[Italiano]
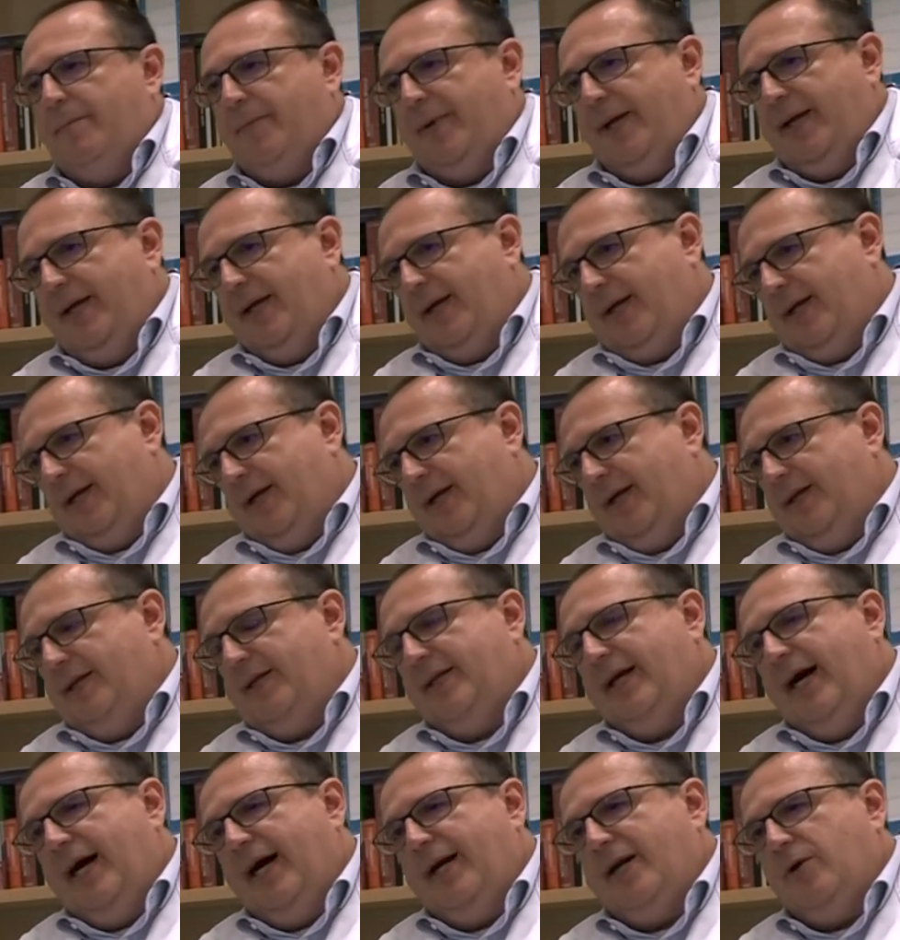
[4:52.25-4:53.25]
per
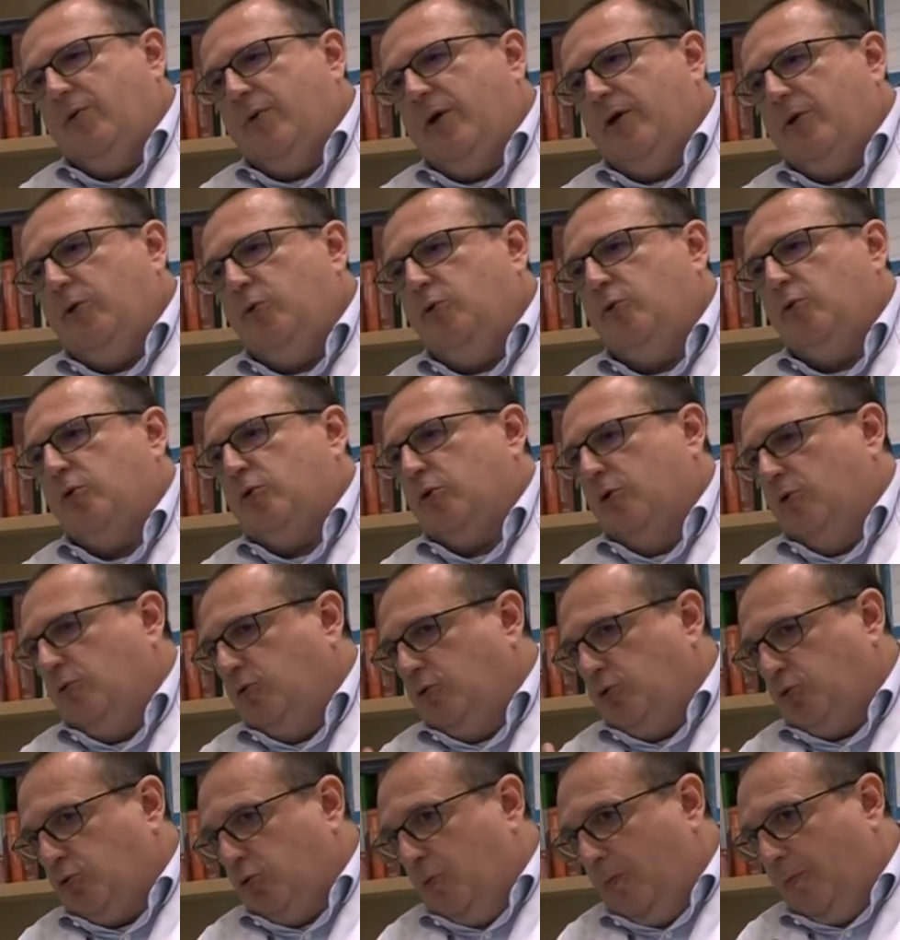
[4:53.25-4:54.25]
dare un aiuto,
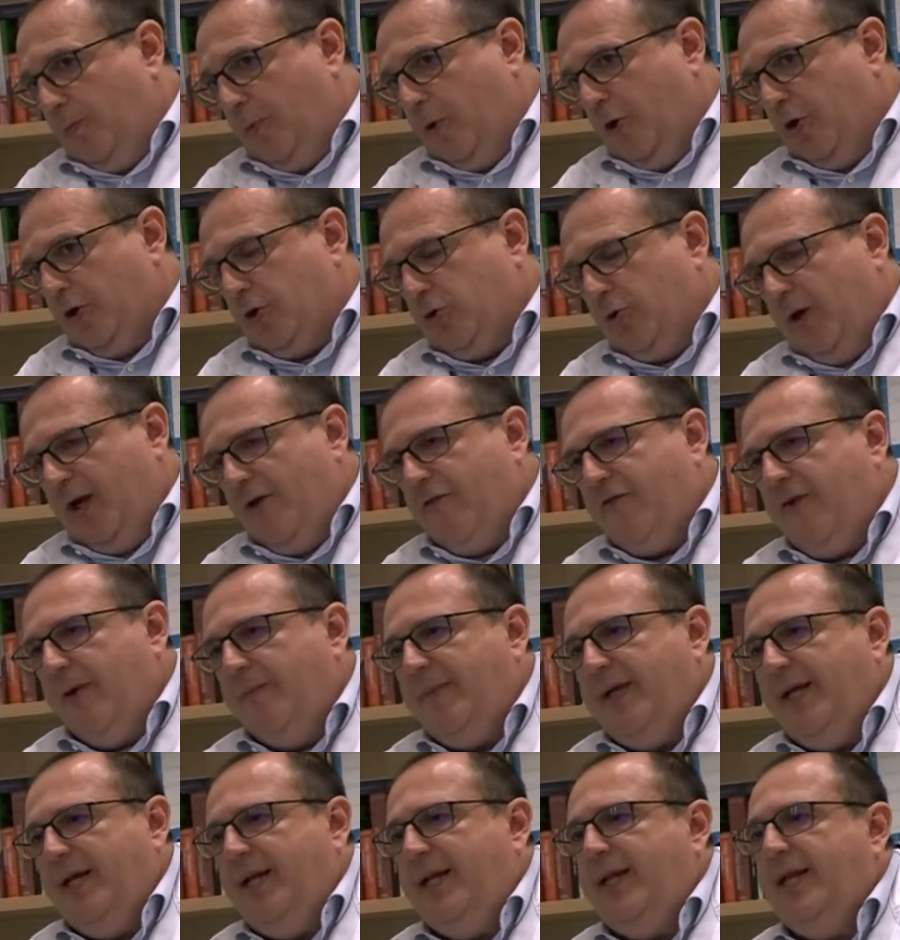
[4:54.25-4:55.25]
un supporto alla
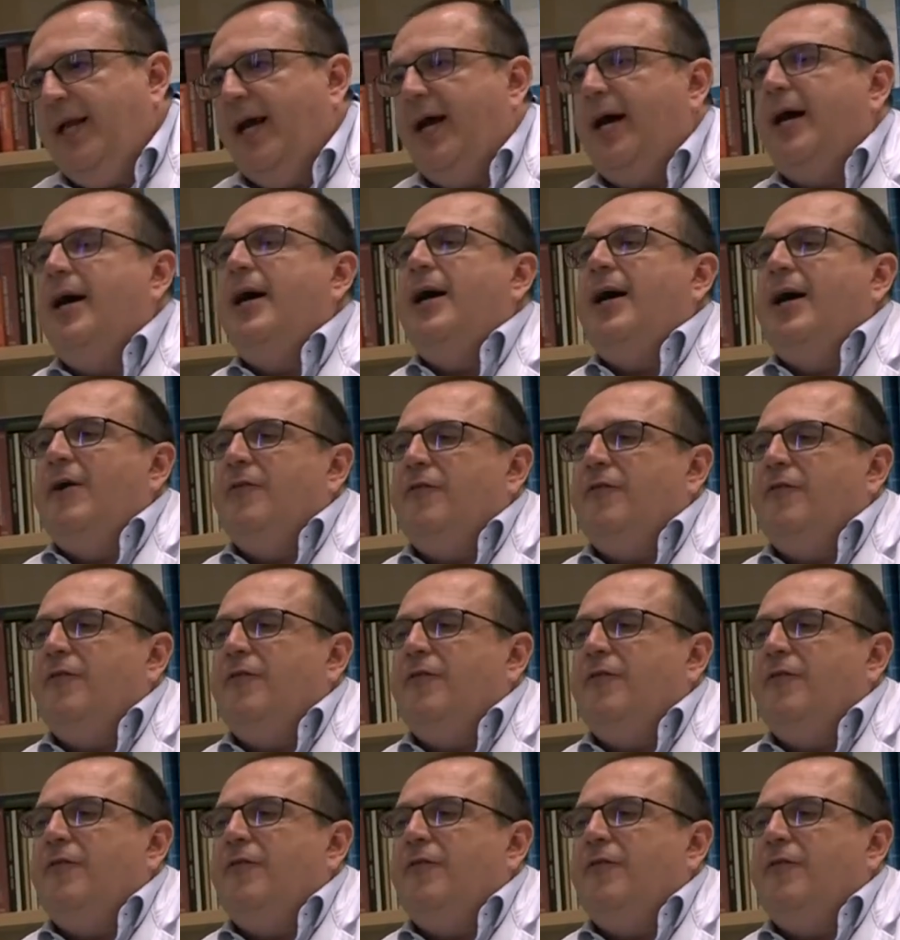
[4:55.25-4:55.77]
famiglia,